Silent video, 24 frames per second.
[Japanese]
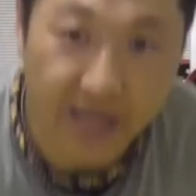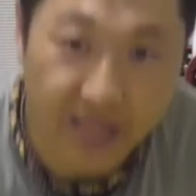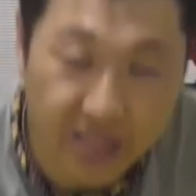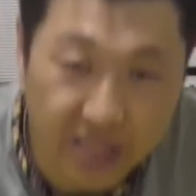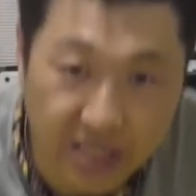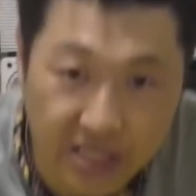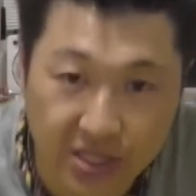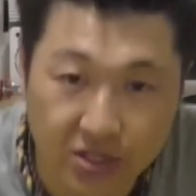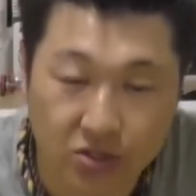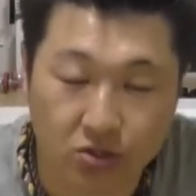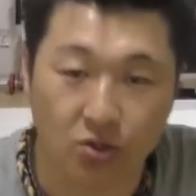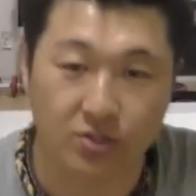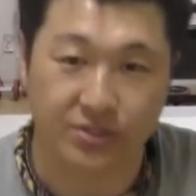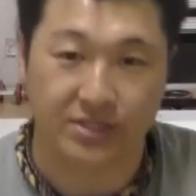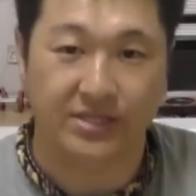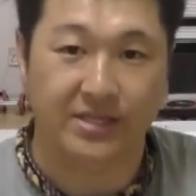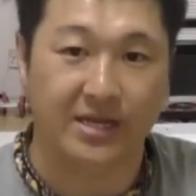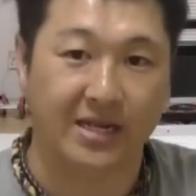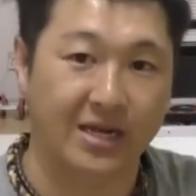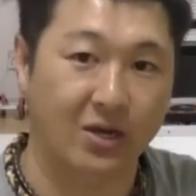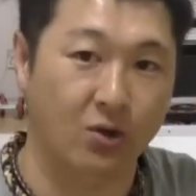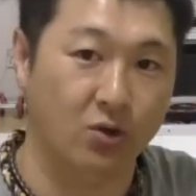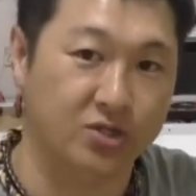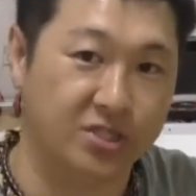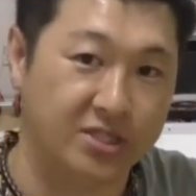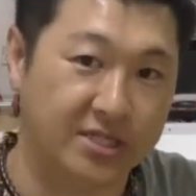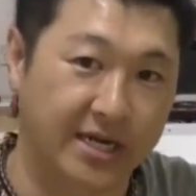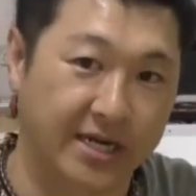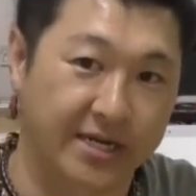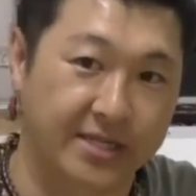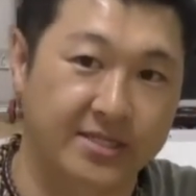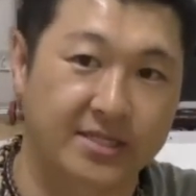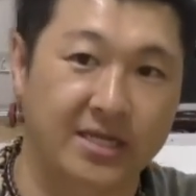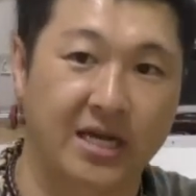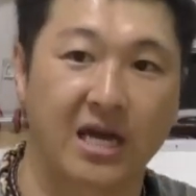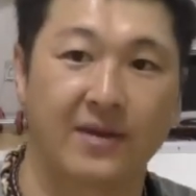背筋と背中をしっか
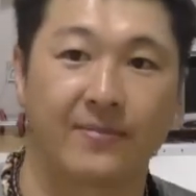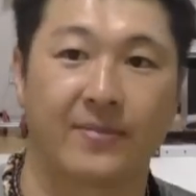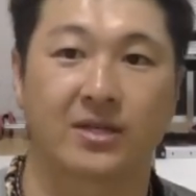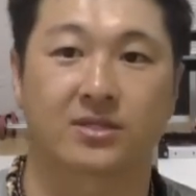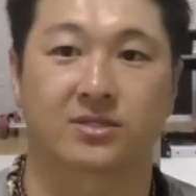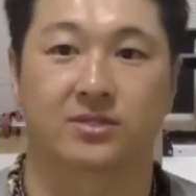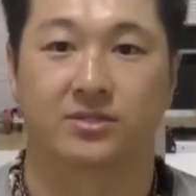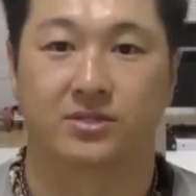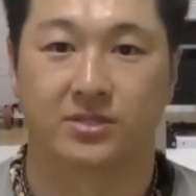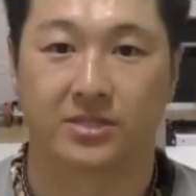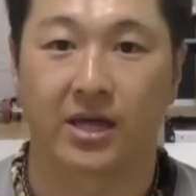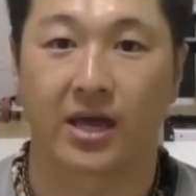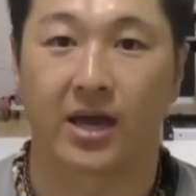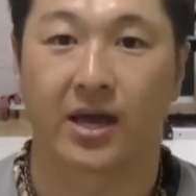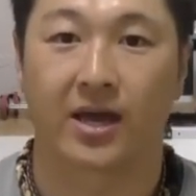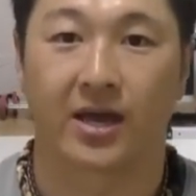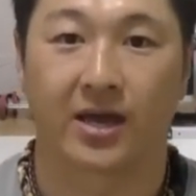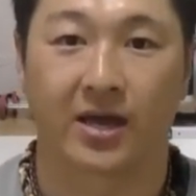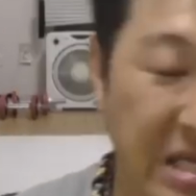り使えますんで